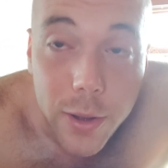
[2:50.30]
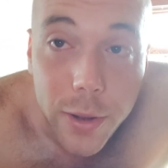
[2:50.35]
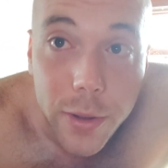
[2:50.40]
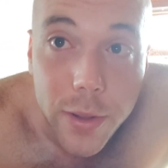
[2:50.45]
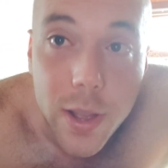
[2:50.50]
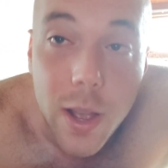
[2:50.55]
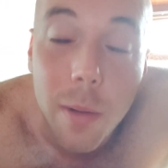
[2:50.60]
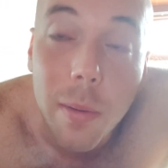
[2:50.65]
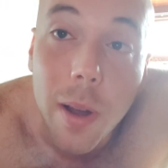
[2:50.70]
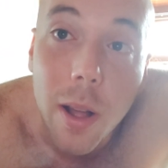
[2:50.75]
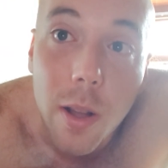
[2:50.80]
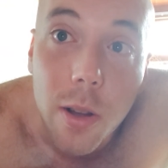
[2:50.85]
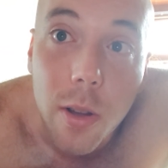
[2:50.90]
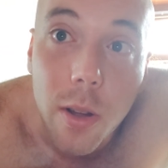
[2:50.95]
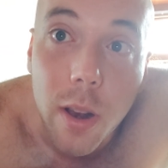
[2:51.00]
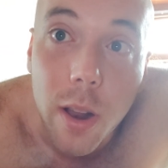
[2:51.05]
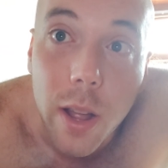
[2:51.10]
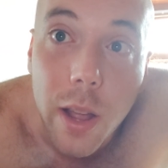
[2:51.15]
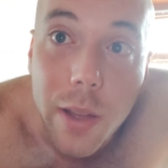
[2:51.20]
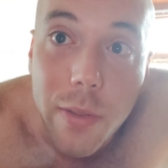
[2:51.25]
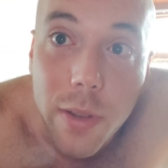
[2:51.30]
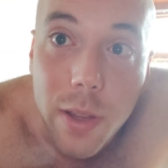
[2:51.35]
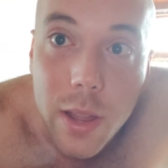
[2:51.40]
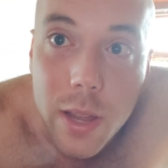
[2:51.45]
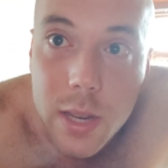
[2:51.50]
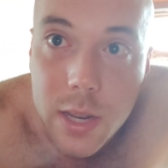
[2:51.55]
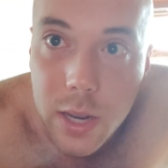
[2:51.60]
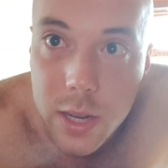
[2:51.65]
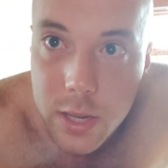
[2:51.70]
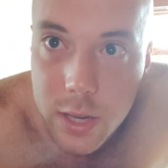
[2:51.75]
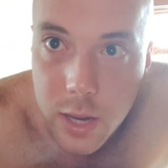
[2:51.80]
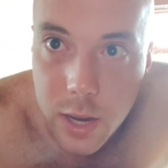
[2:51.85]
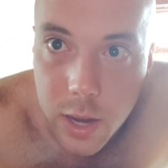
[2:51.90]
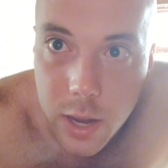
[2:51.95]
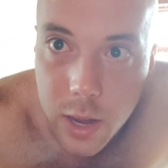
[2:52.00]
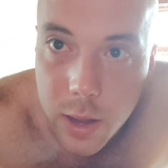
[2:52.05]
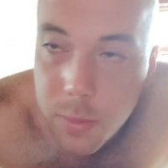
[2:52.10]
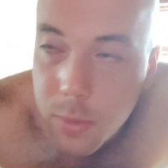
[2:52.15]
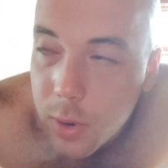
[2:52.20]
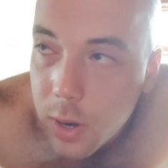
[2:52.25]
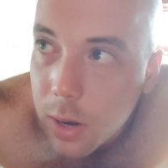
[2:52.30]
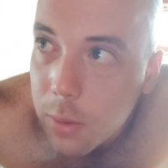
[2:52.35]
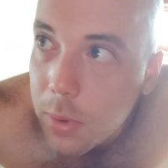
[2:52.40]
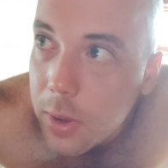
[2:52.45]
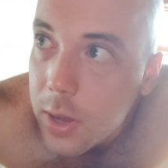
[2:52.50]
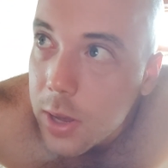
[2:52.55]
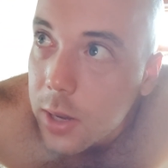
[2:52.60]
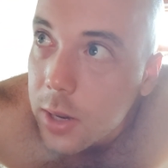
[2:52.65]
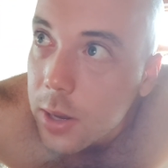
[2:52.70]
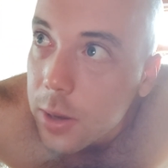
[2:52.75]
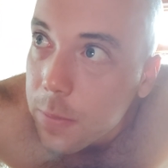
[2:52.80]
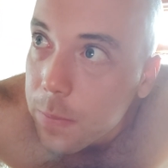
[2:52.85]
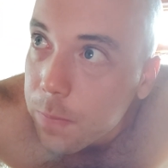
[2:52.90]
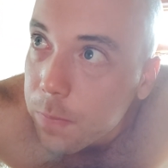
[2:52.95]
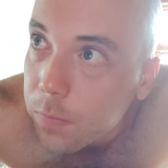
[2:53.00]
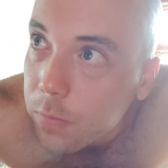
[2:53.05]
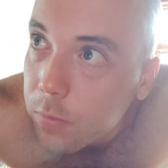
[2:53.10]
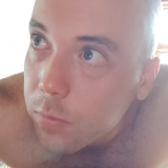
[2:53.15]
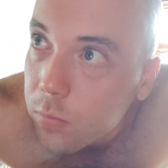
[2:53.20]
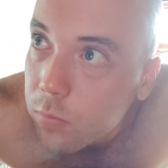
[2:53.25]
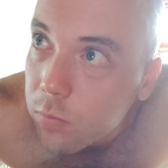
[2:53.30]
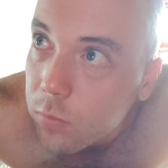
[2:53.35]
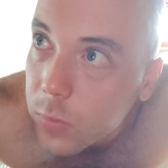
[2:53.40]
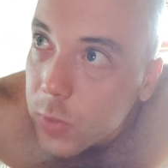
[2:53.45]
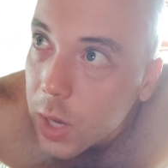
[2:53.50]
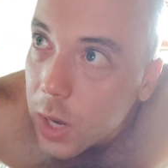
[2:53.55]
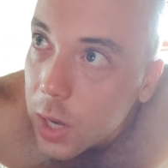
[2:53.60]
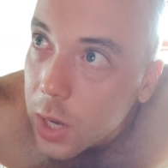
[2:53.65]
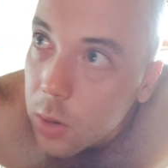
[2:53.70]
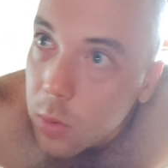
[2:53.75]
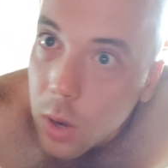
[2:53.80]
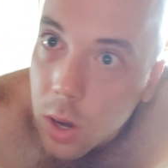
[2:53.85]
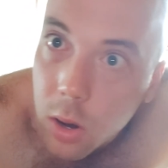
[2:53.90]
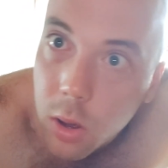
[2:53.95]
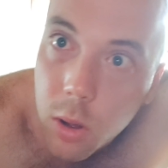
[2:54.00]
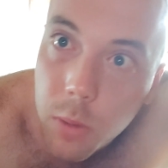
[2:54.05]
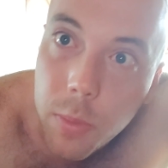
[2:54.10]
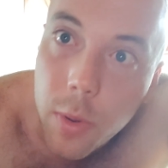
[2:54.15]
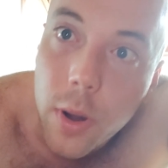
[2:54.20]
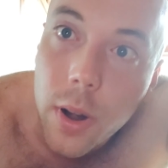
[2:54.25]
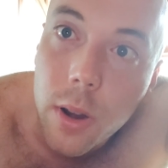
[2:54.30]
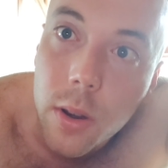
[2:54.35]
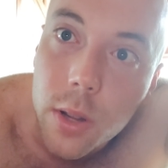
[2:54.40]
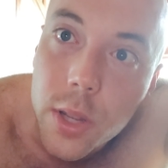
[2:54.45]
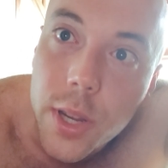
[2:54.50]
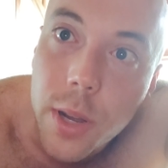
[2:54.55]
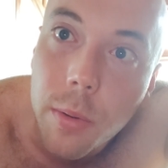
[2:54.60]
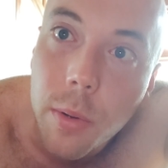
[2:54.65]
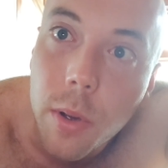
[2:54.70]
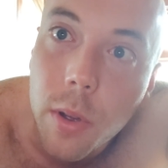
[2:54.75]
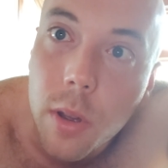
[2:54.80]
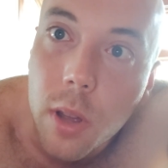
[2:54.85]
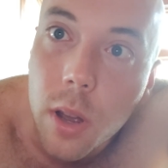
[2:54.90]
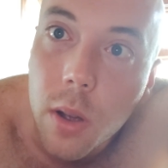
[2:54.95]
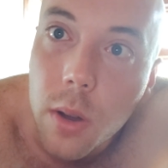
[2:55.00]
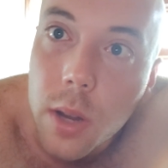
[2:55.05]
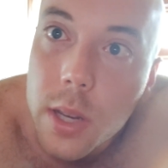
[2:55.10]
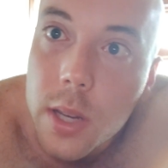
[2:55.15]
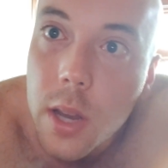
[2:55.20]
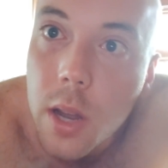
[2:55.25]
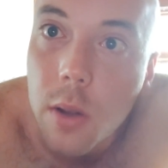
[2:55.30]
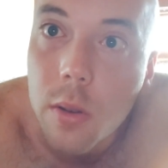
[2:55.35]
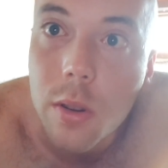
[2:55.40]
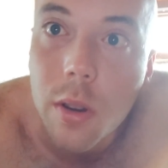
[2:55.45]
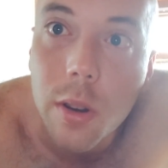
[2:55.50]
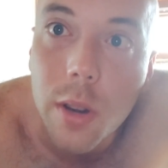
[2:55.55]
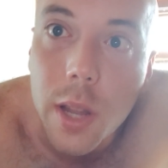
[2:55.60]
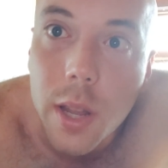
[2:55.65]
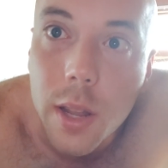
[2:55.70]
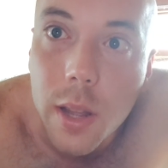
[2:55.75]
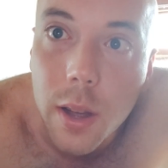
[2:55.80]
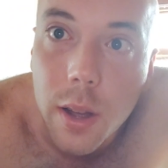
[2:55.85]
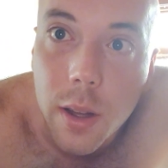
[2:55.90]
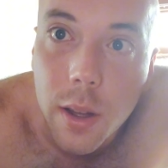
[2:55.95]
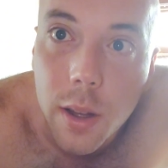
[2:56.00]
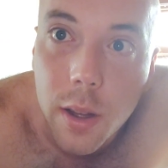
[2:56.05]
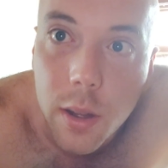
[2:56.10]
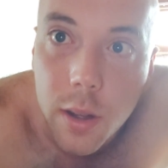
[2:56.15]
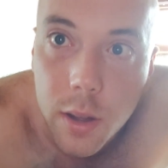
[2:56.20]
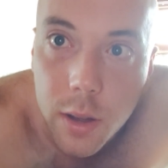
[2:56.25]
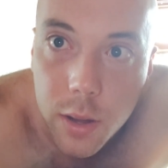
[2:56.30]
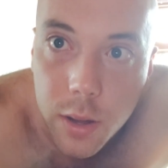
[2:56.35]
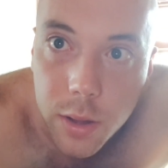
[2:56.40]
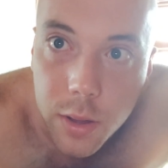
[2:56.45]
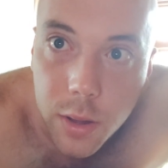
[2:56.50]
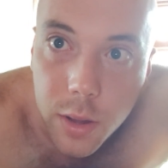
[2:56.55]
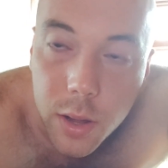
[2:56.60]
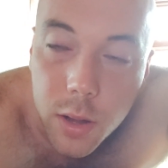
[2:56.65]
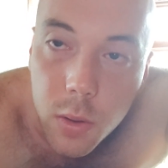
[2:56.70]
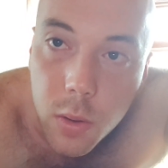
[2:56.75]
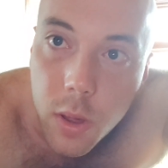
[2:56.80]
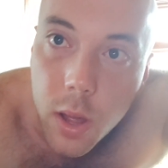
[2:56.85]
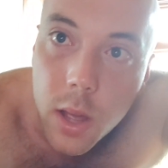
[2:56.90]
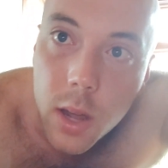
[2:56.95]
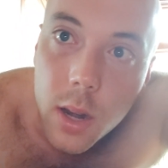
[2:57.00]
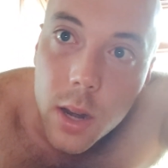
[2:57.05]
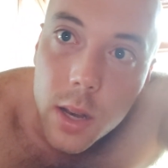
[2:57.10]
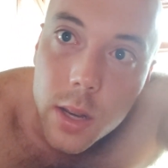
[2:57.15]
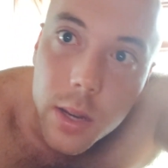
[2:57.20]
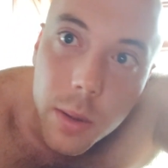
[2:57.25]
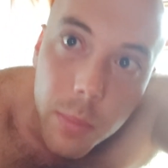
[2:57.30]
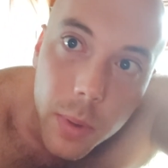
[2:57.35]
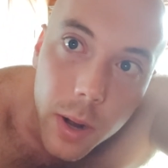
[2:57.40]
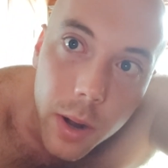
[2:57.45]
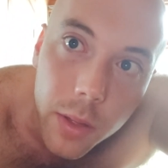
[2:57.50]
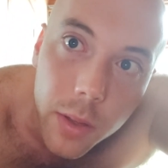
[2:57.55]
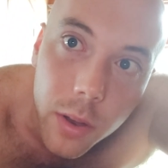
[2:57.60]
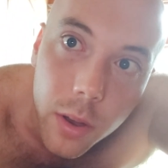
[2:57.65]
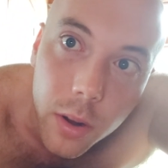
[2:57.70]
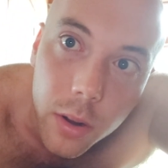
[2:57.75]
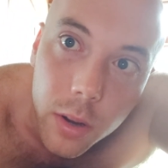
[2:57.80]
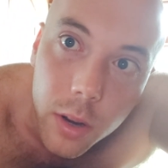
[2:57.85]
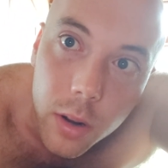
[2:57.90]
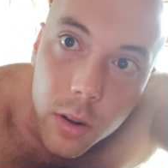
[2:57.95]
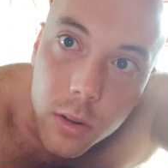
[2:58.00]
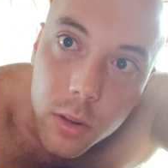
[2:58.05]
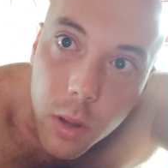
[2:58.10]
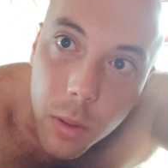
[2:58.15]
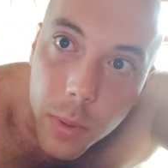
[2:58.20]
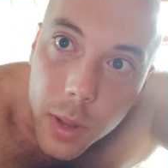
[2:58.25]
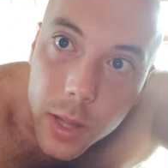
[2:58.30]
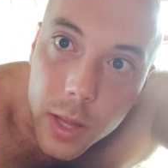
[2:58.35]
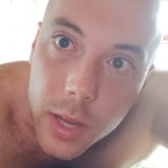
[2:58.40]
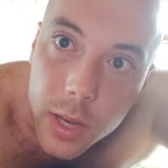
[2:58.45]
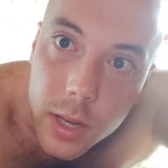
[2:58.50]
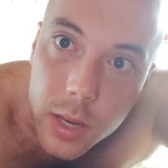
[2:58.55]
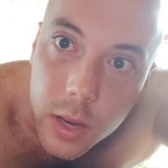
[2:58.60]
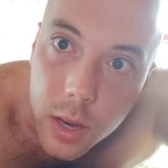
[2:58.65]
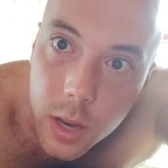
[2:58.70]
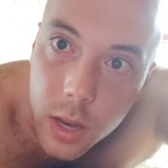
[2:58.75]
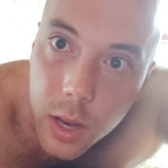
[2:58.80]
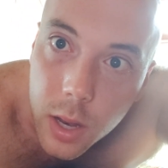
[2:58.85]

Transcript: Hoy he hablado con el jefe, descansaré por la mañana al igual luego por la noche voy, aunque sea una horita, a ayudar en la separación de los tomates.